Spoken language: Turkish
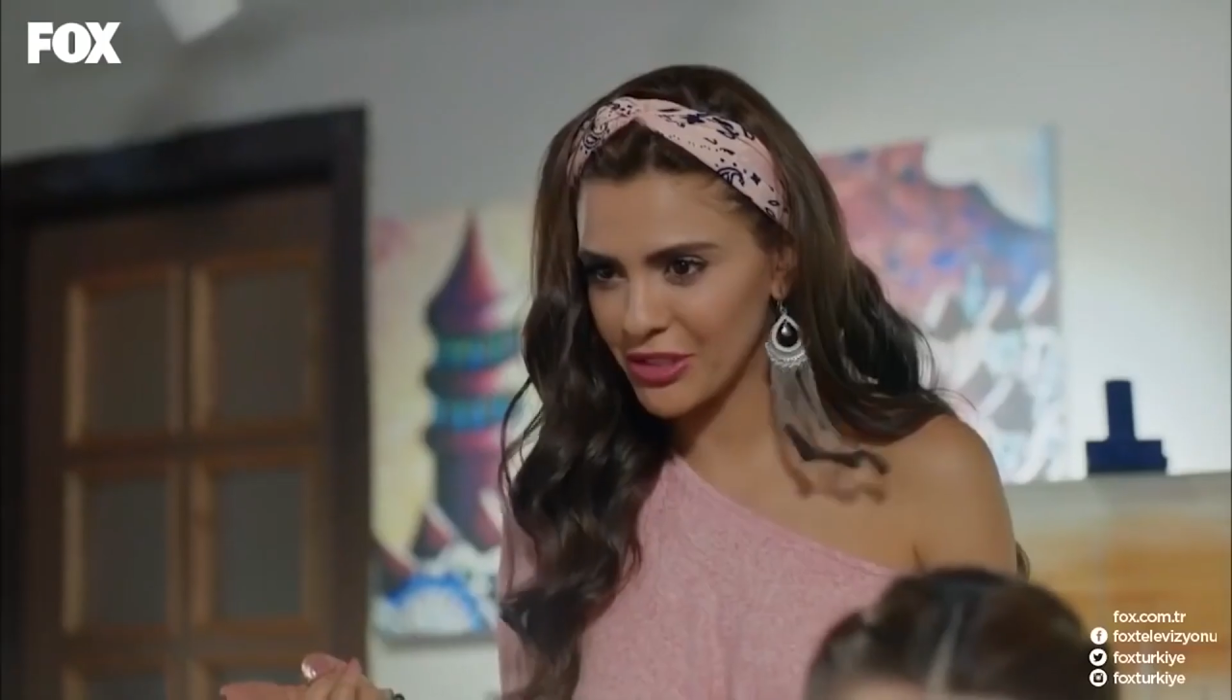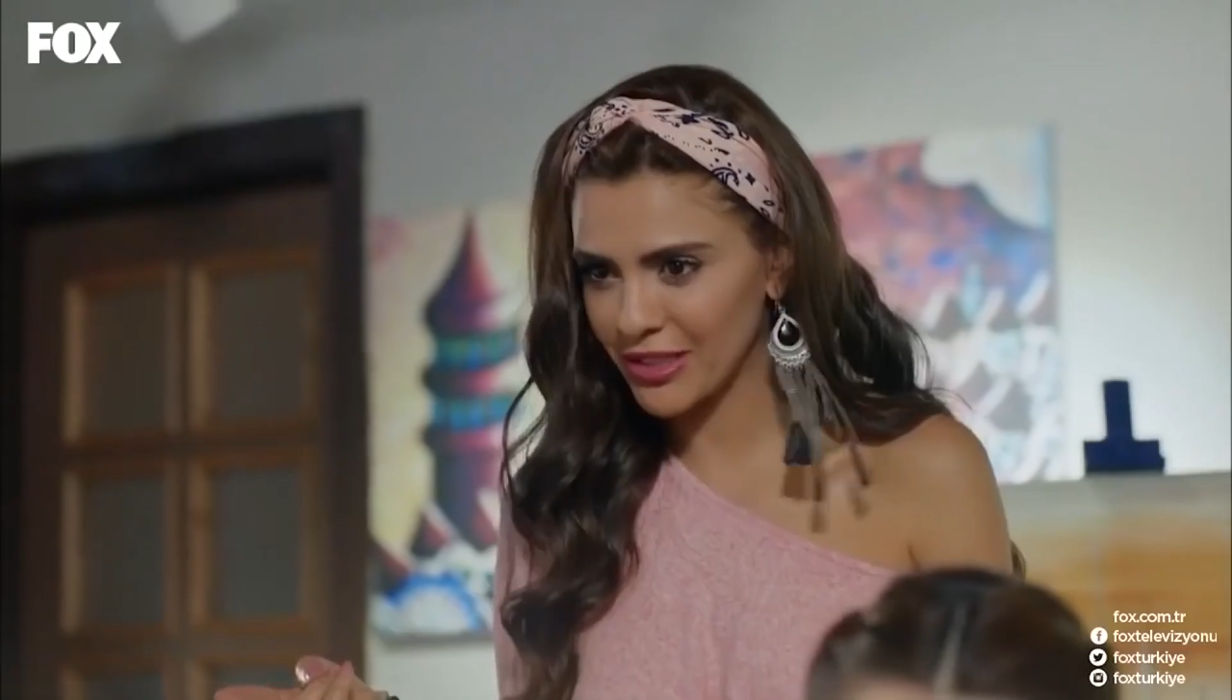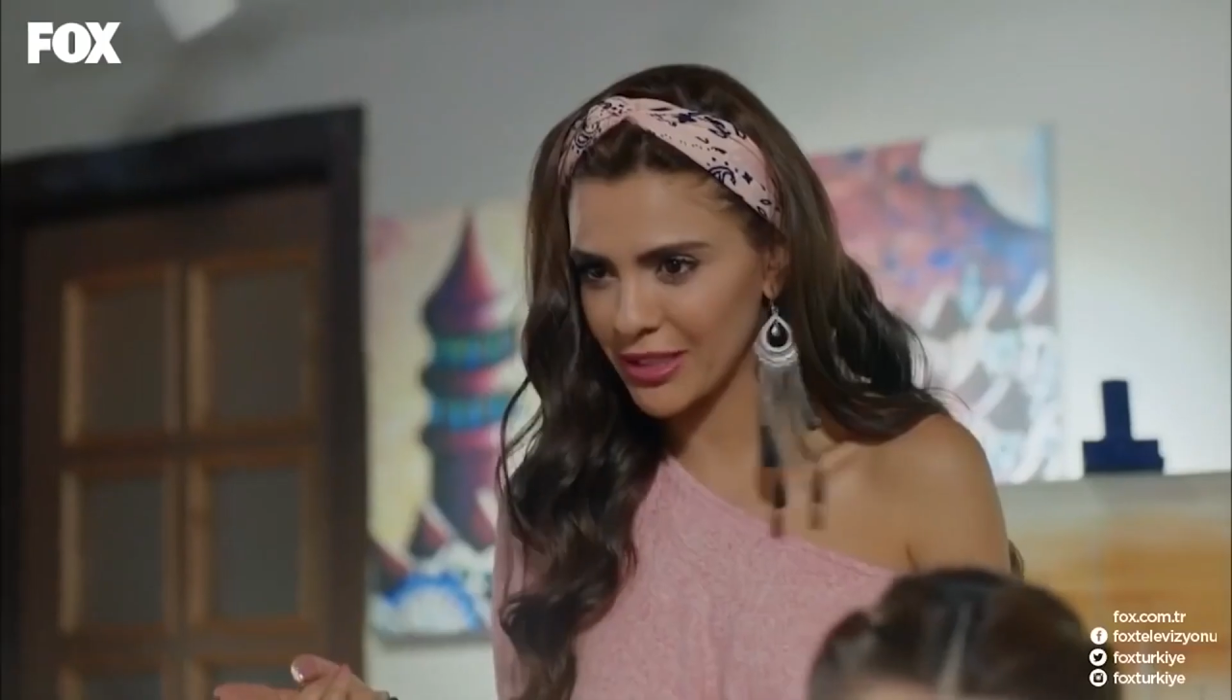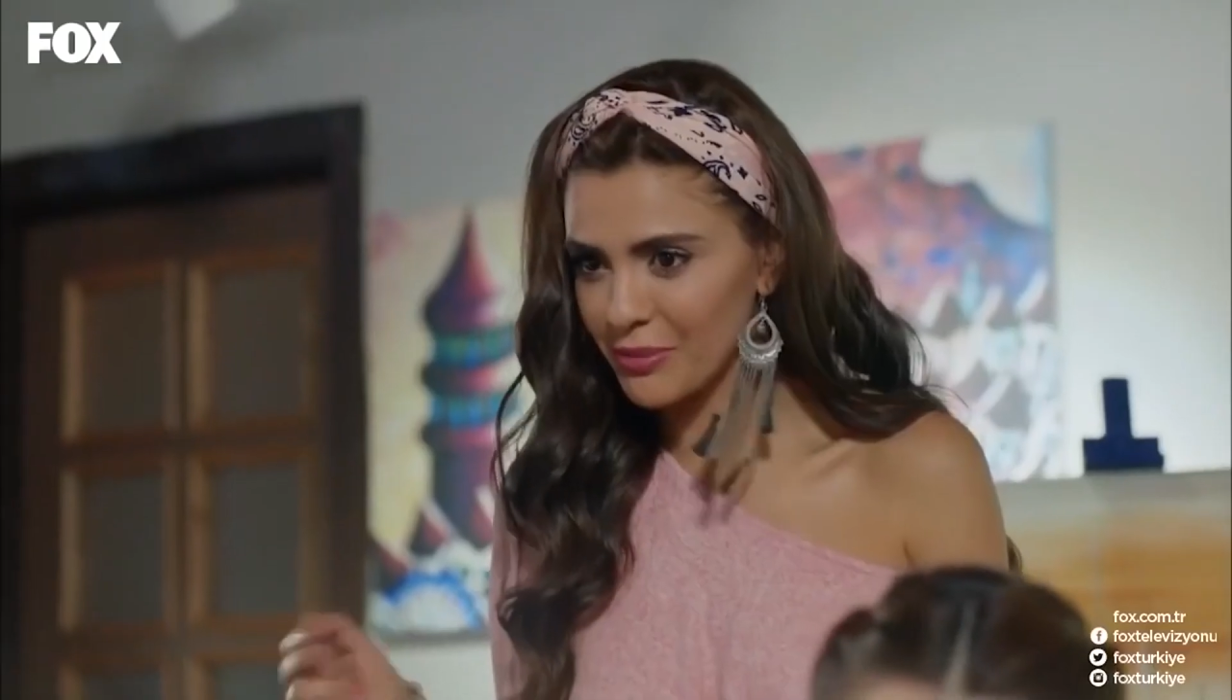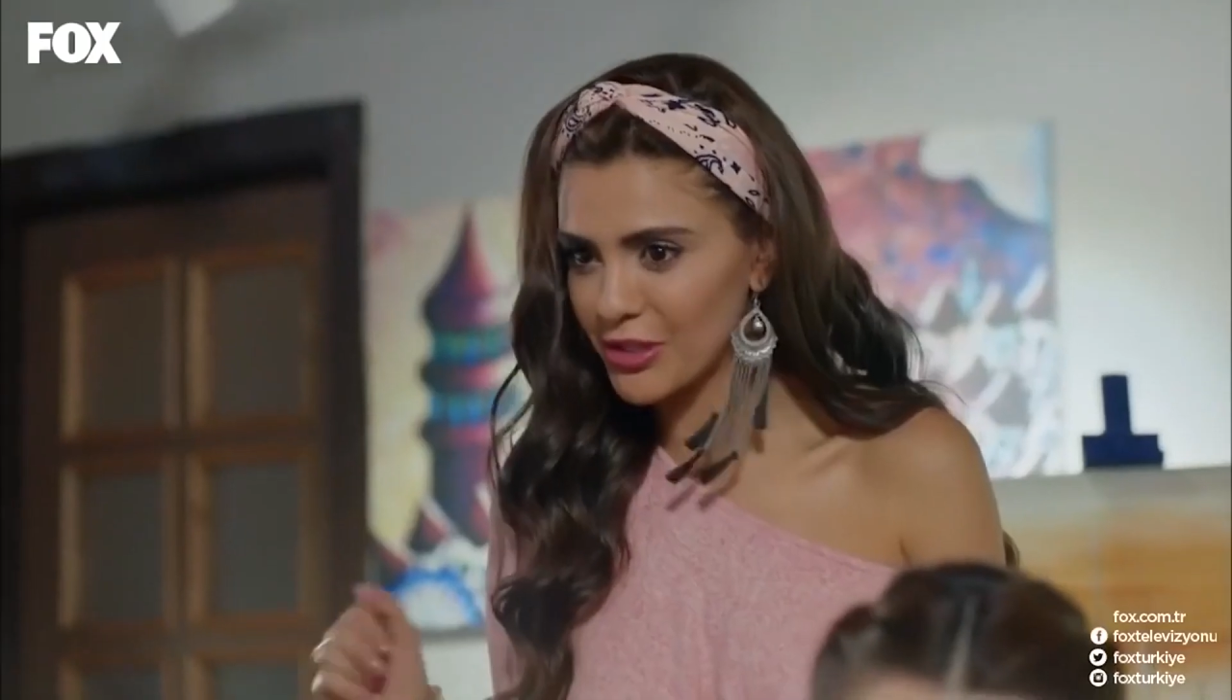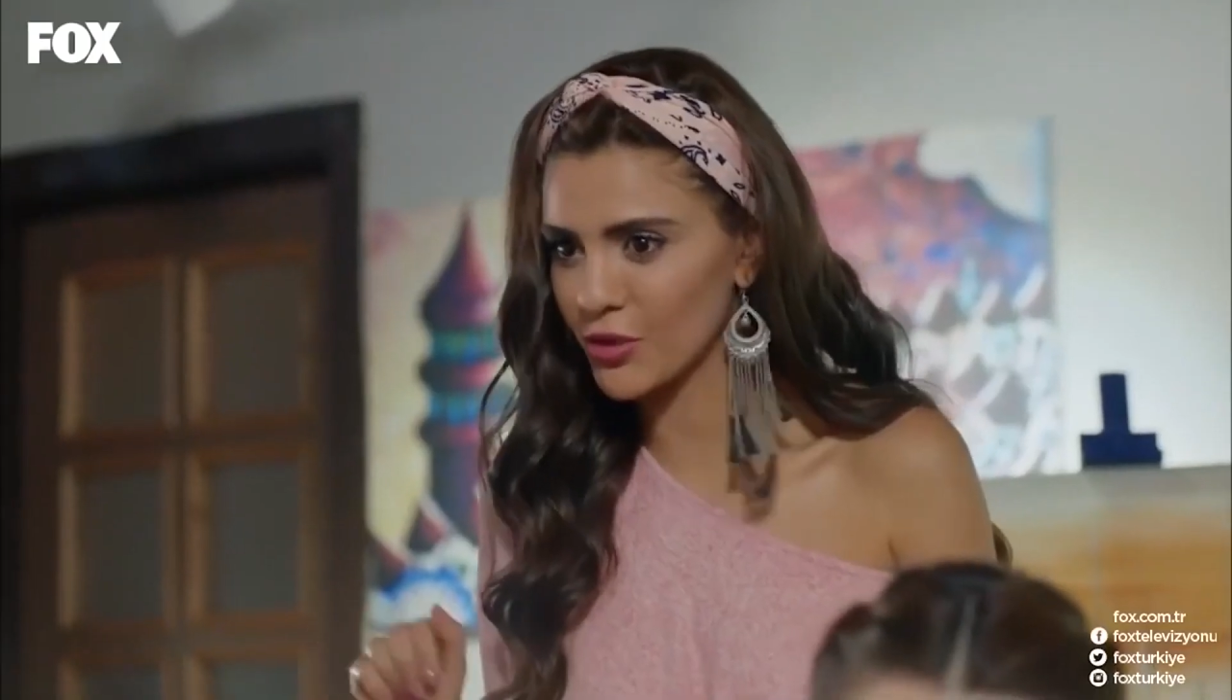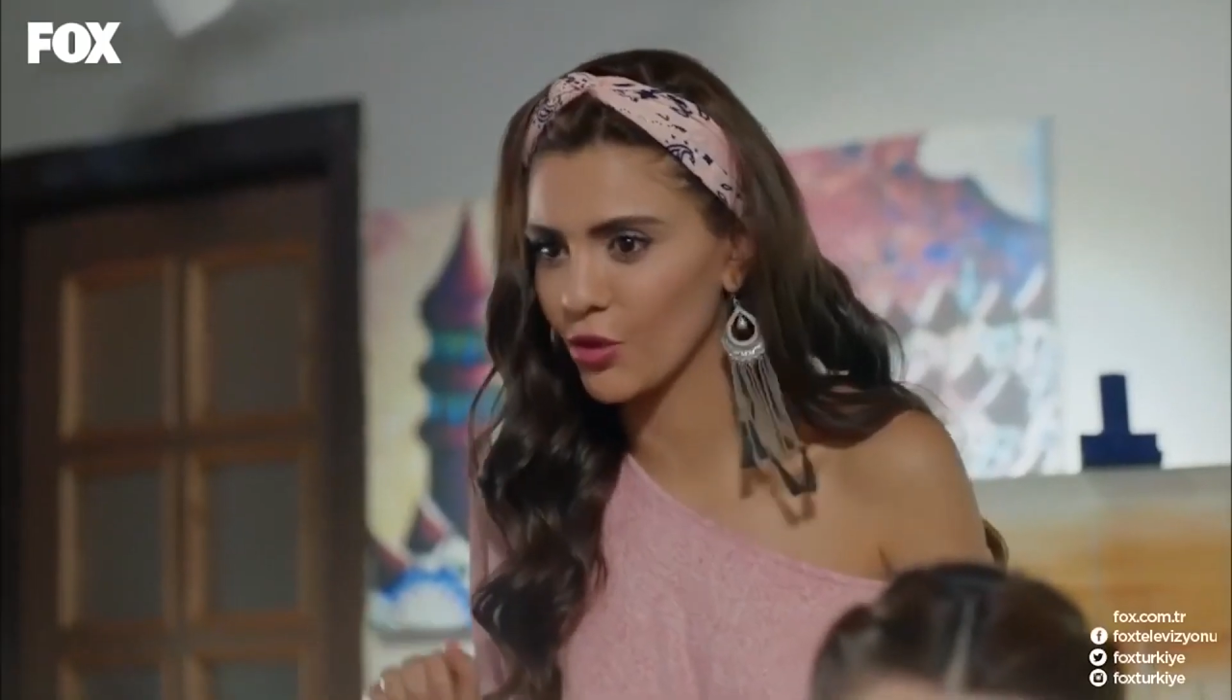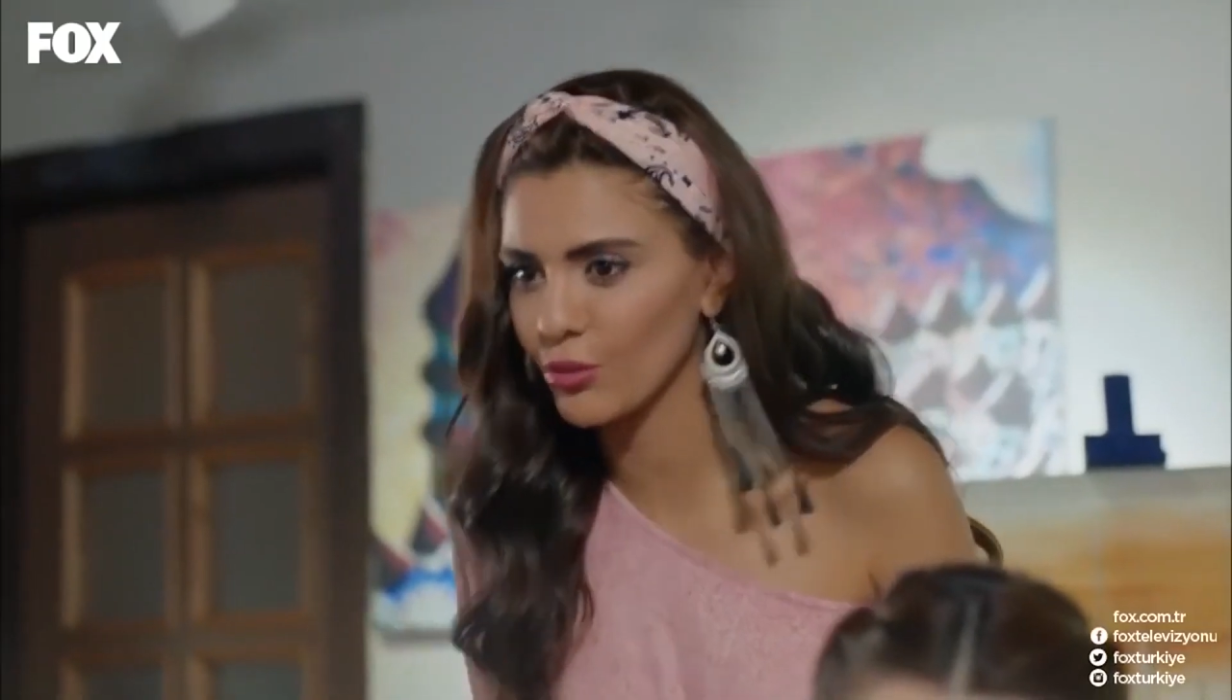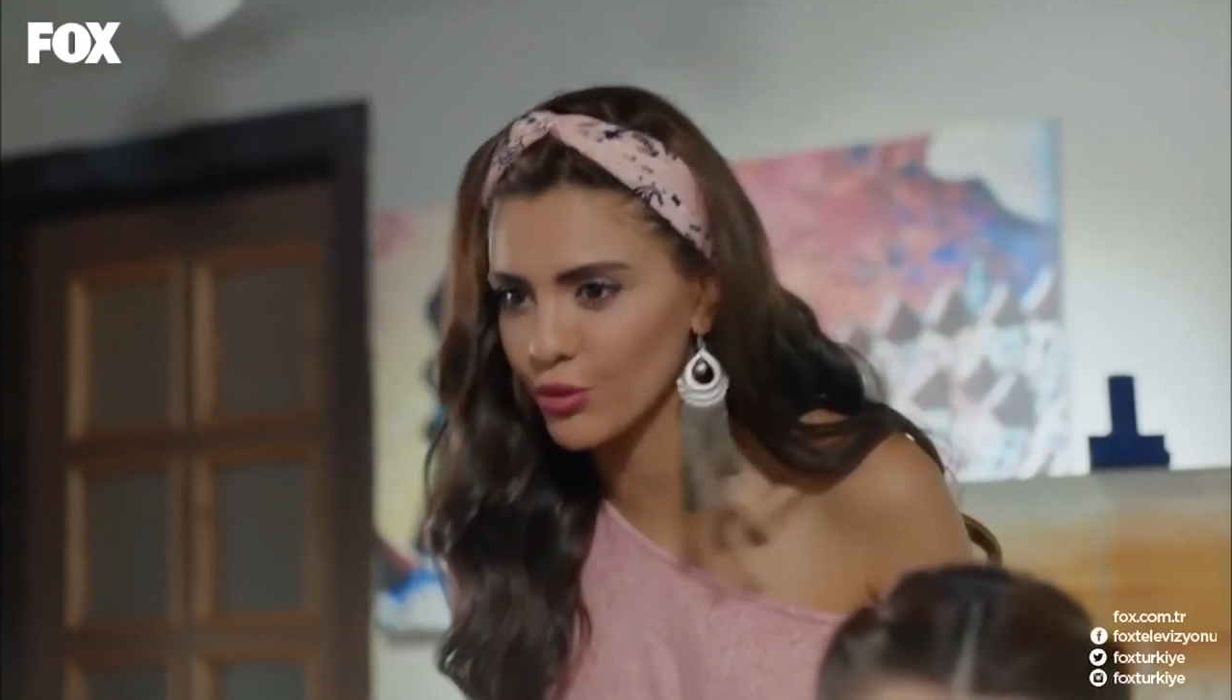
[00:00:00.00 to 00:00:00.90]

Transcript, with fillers: giymiştik de pişti